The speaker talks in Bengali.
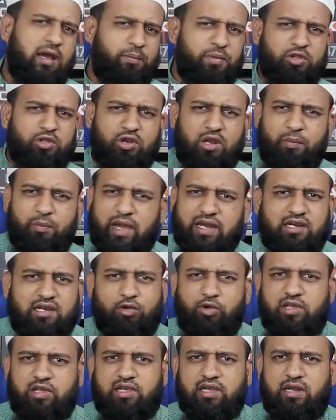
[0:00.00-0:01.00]
পিছনে ব্যাকডেট
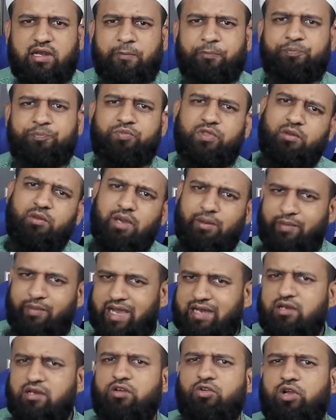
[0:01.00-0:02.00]
হয়ে যায় না ভাই
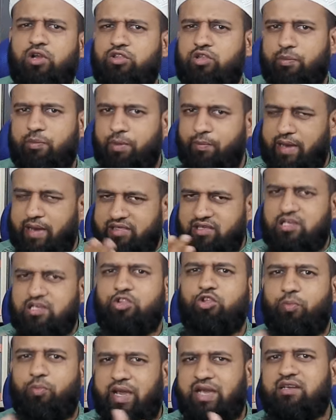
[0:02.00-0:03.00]
ব্যাকডেট হলে তো আপনার বাজারটা
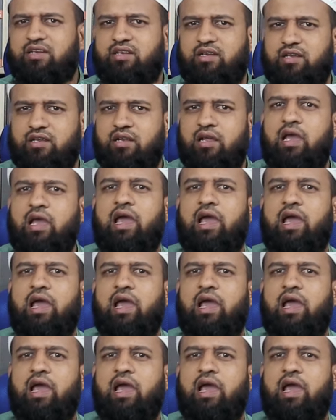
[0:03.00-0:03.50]
তো ব্যাকডেটের